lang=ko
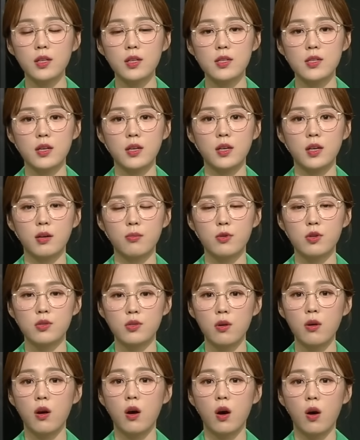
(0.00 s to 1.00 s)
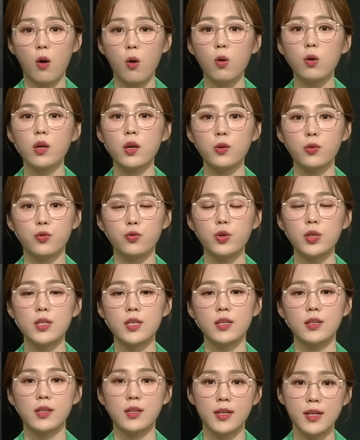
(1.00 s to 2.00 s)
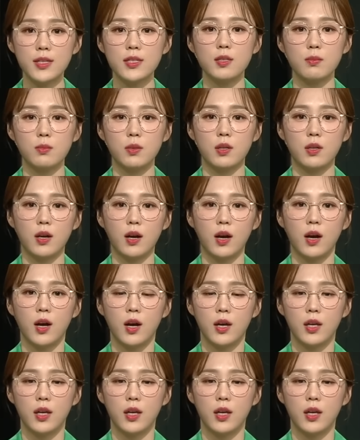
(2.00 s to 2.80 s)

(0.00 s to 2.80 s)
인생이라면서 어깨로 유리창을 깼습니다.